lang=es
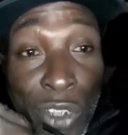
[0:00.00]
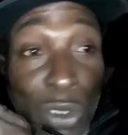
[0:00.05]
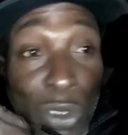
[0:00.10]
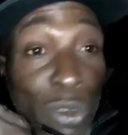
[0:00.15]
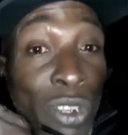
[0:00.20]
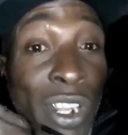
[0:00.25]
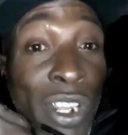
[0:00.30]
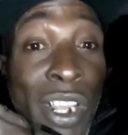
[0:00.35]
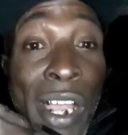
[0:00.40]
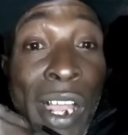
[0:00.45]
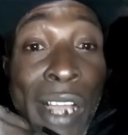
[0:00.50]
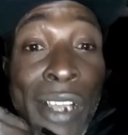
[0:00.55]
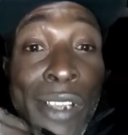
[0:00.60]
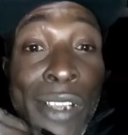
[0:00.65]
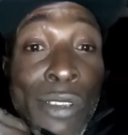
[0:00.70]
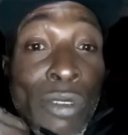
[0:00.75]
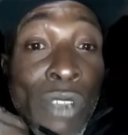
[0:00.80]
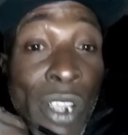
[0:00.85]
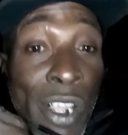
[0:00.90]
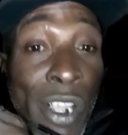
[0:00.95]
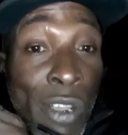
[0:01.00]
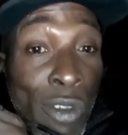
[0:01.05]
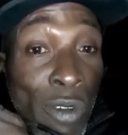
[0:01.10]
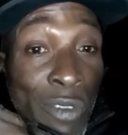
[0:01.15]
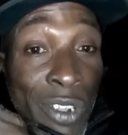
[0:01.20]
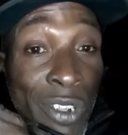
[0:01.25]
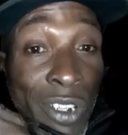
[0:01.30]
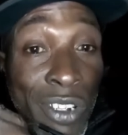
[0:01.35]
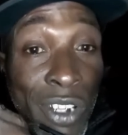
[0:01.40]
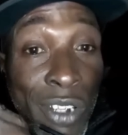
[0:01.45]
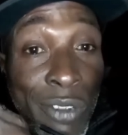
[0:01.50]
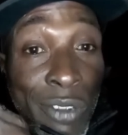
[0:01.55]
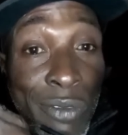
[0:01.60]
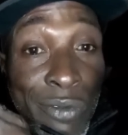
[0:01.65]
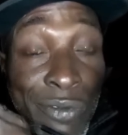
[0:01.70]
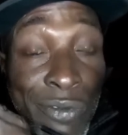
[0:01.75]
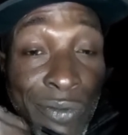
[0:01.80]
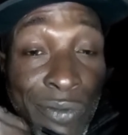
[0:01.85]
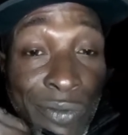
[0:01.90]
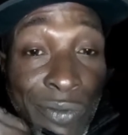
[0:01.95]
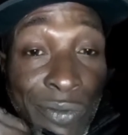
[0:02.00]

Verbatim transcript: Cuando yo llegué aquí, yo llegué jovencito.